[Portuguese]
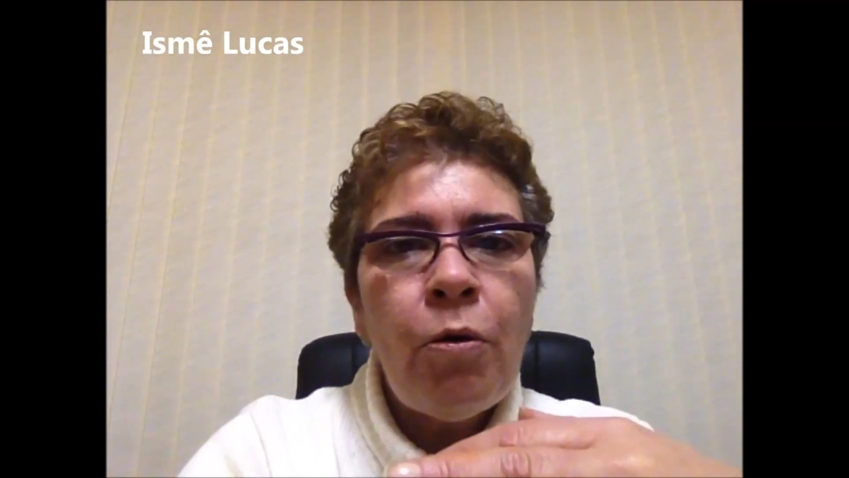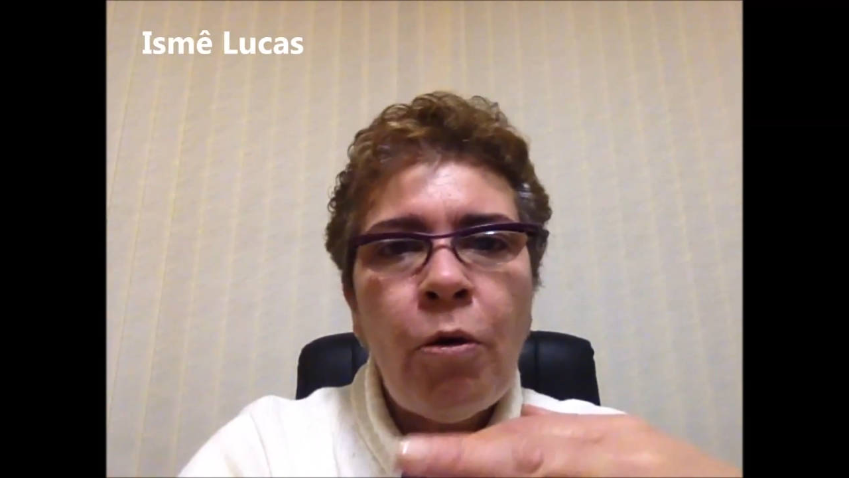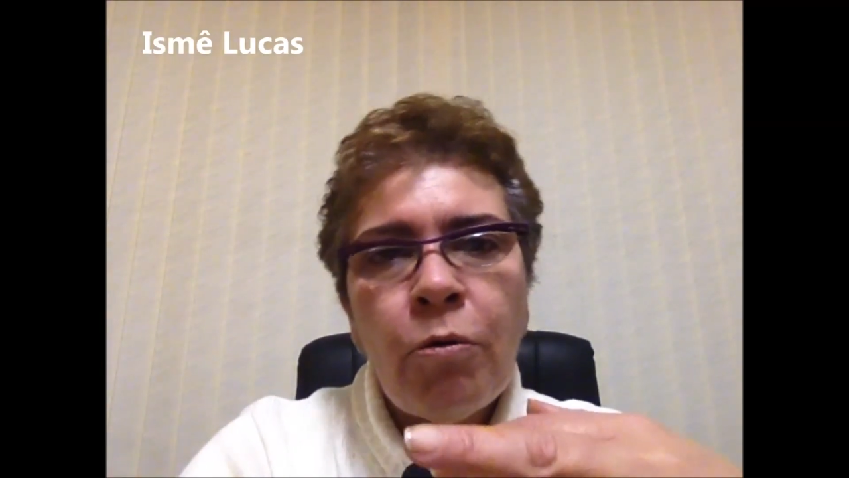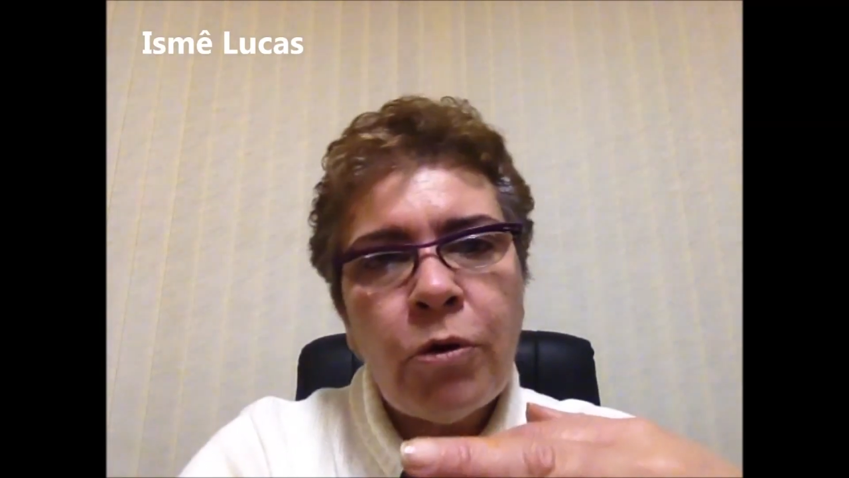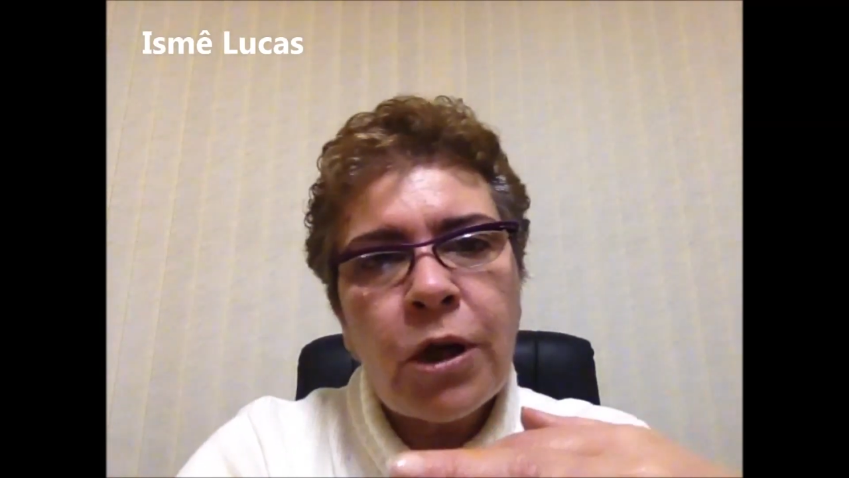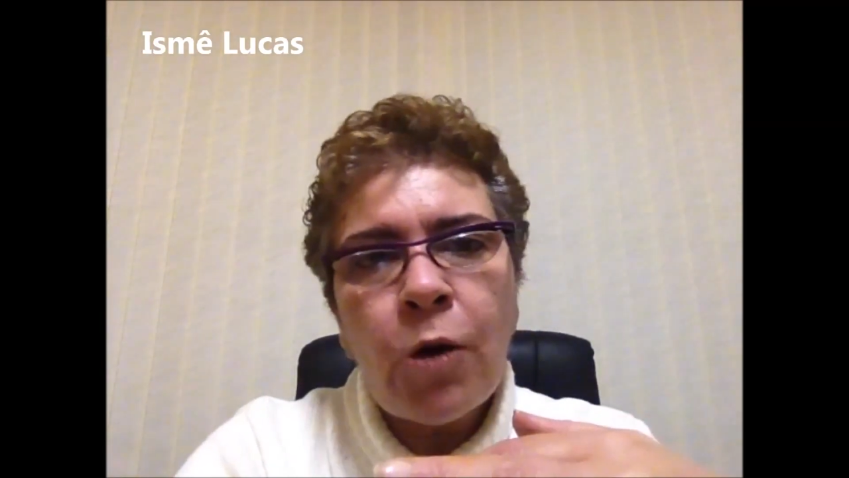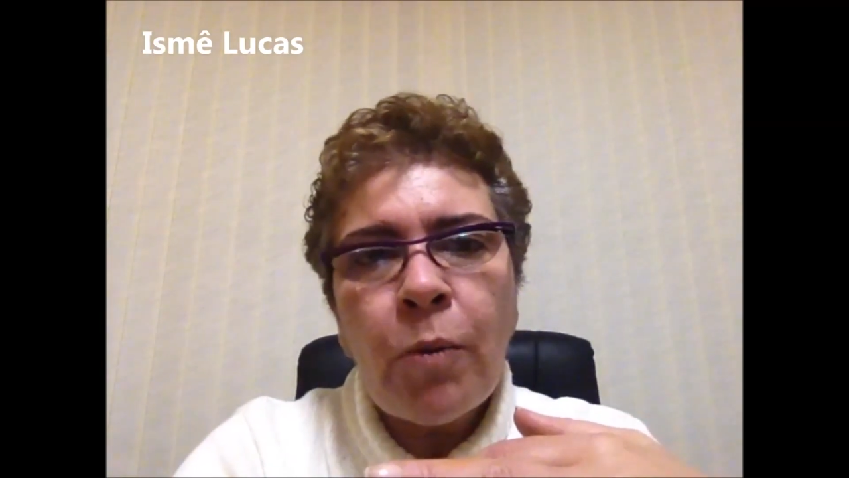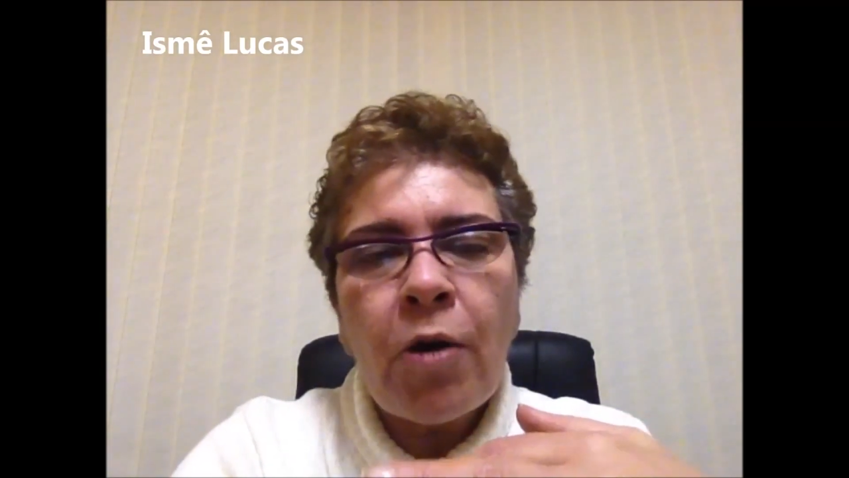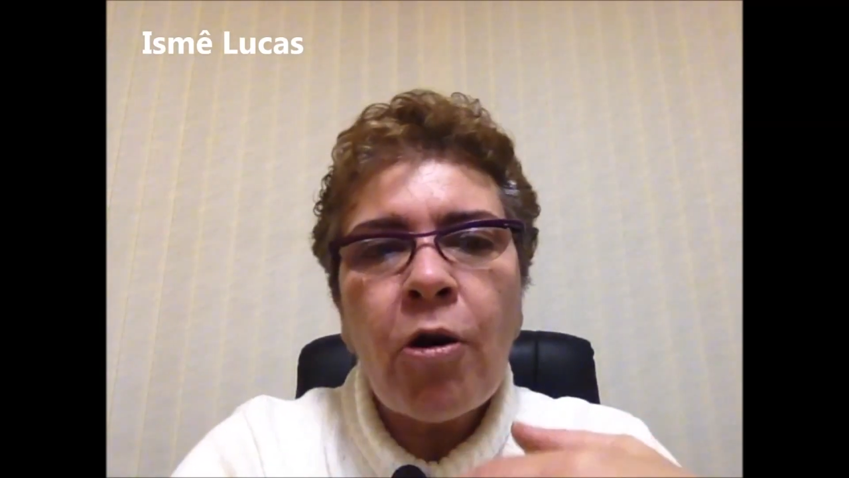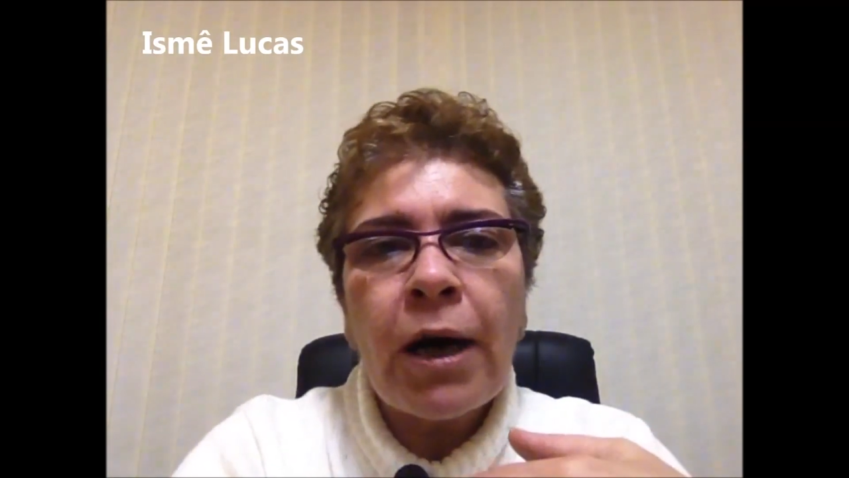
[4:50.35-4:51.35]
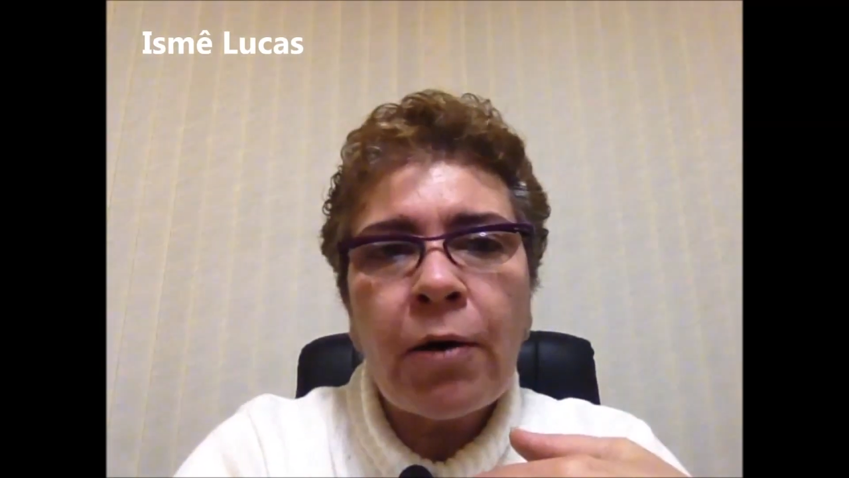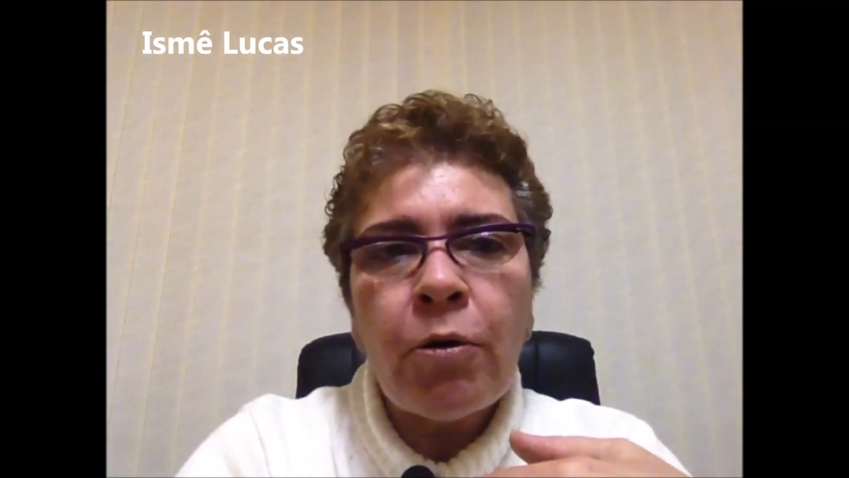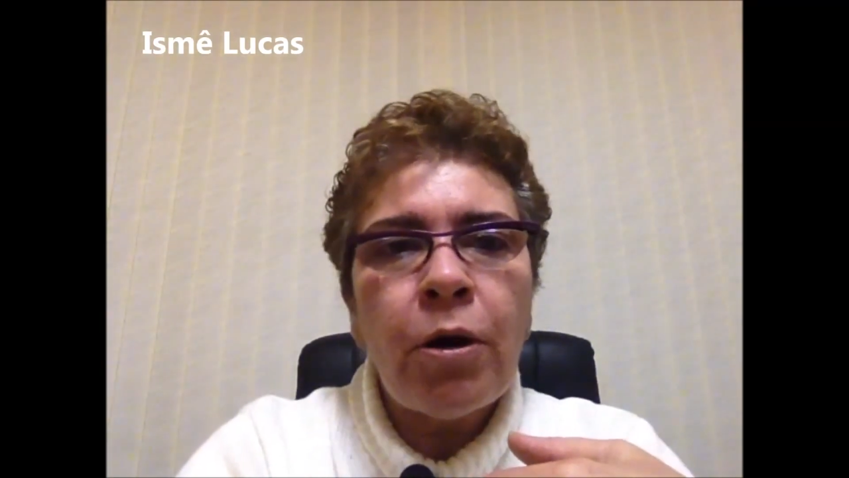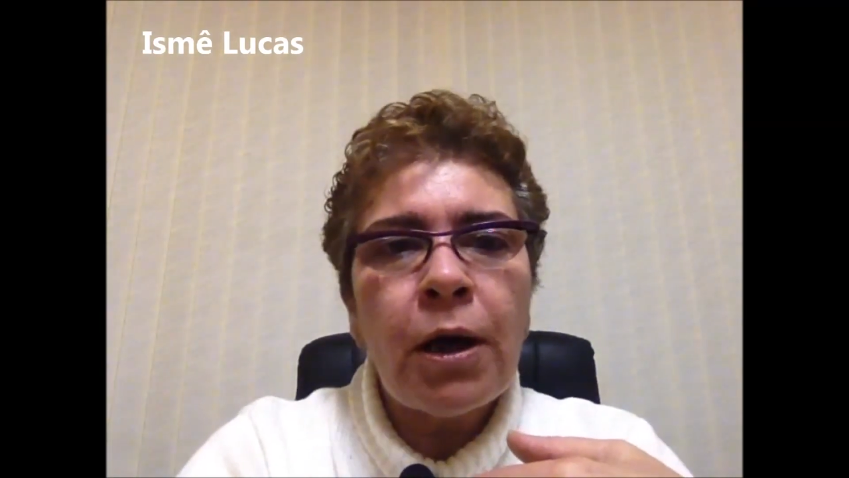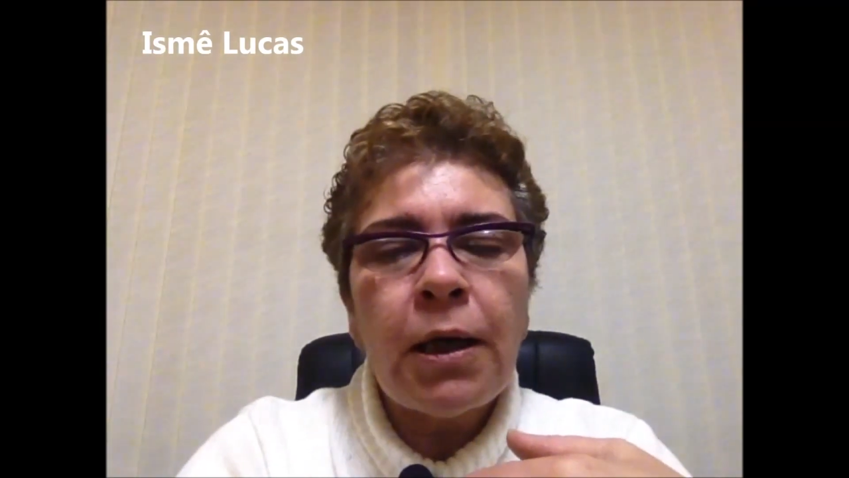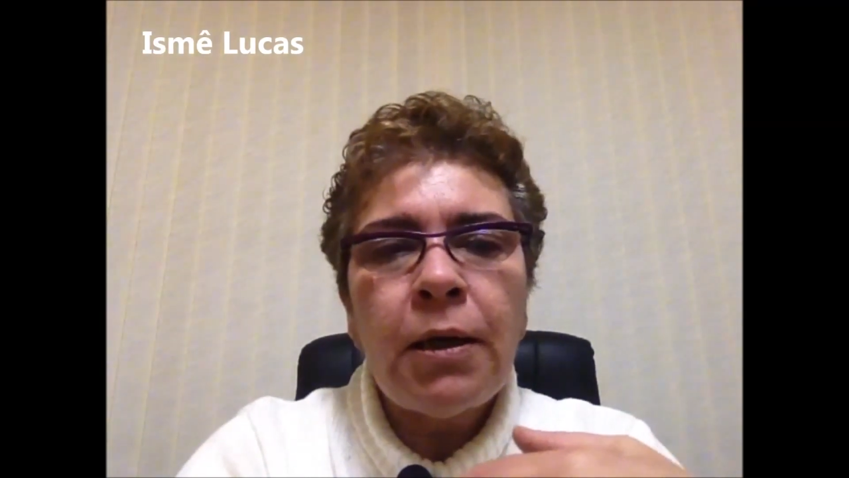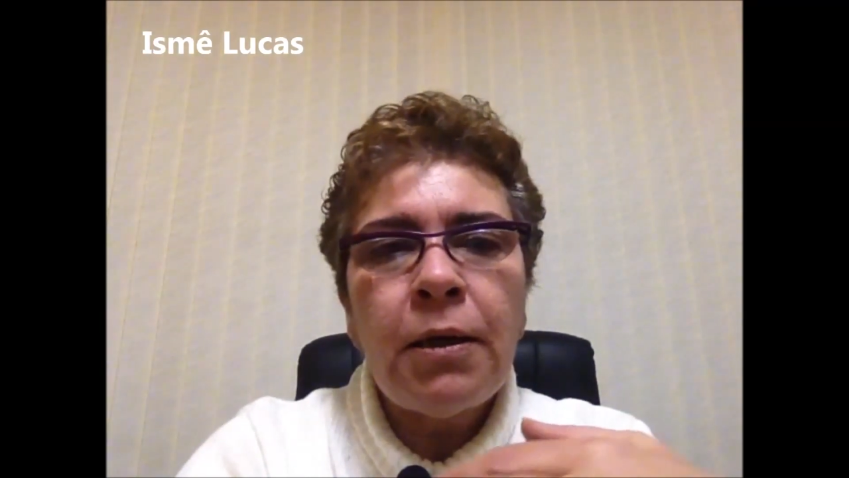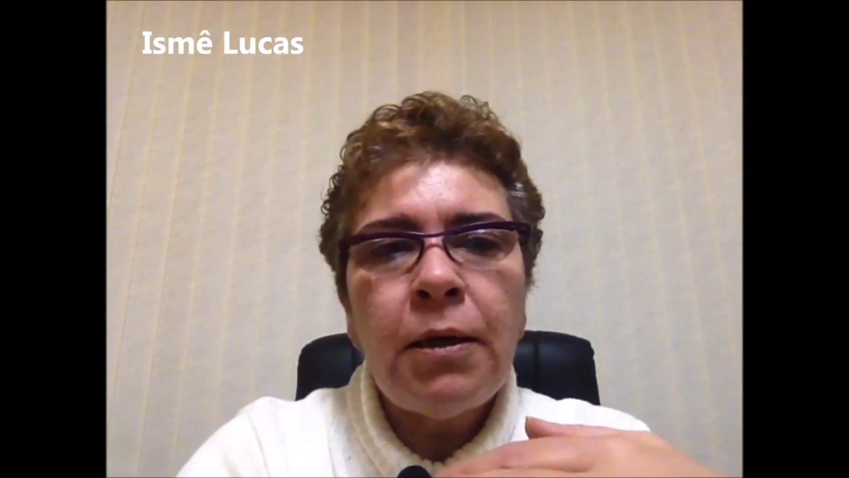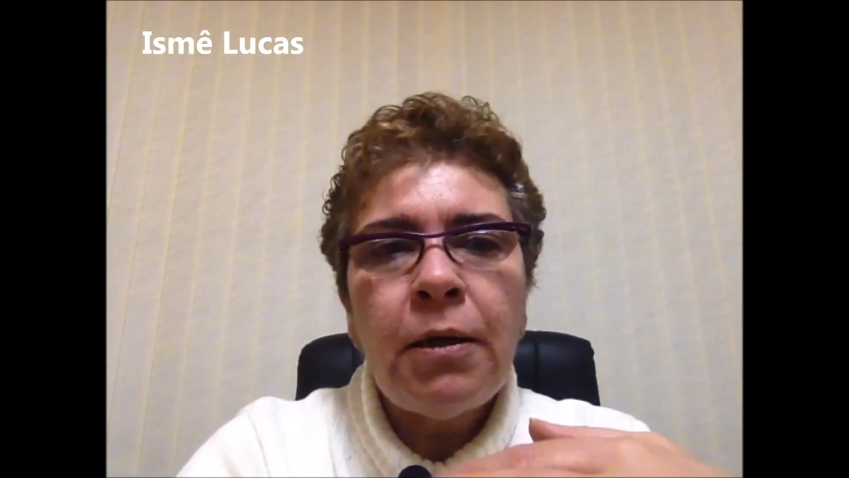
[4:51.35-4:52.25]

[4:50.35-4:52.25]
ou usar uma Coca-Cola,